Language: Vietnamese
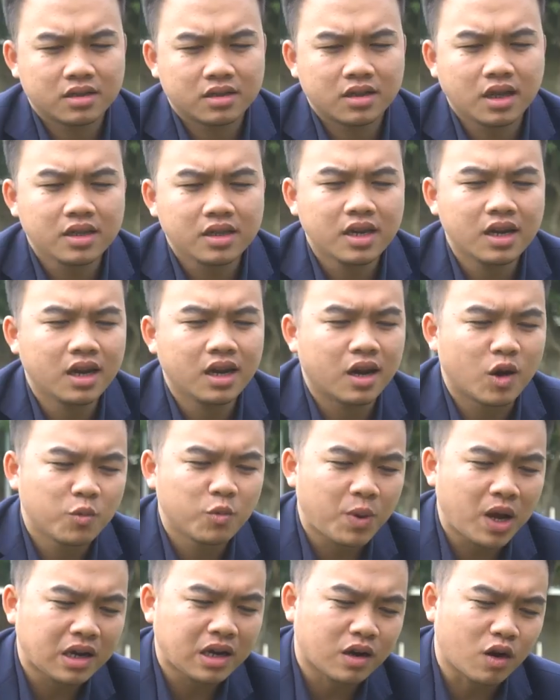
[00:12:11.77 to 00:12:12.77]
Tất nhiên là ông
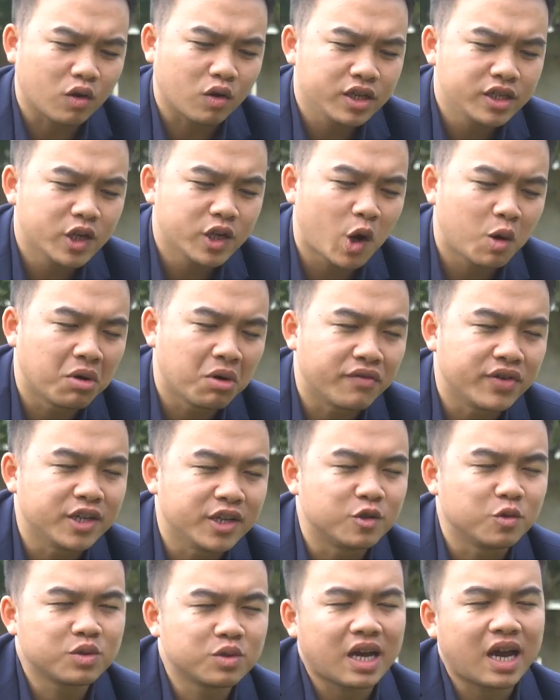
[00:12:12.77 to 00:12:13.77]
Park có lý do bởi vì
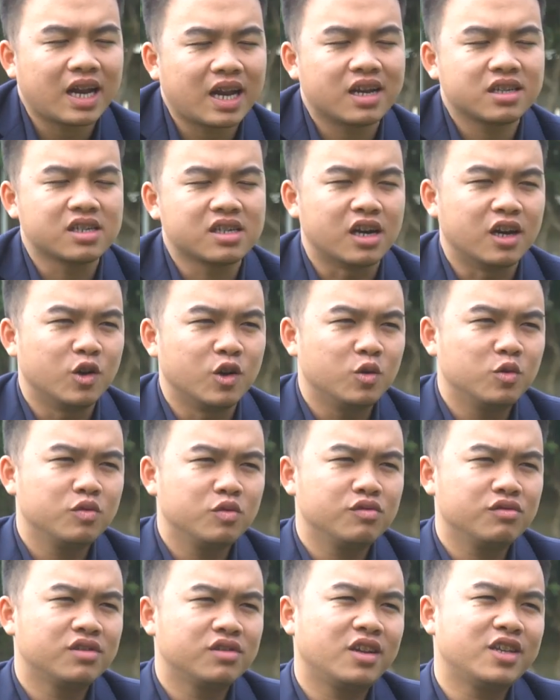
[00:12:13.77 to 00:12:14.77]
chúng ta đang sở hữu
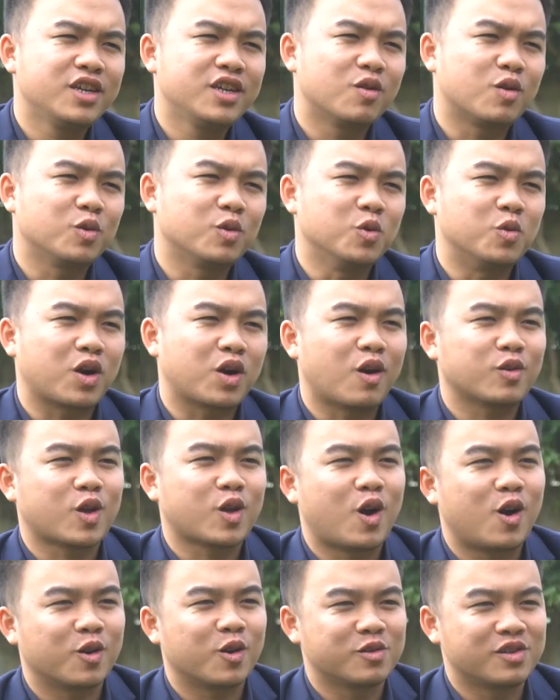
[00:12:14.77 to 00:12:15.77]
rất nhiều cầu thủ cao
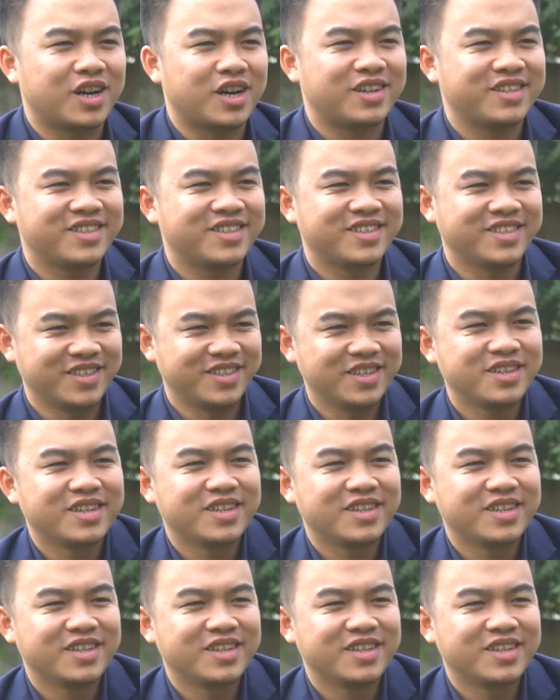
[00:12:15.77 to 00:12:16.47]
to, đúng không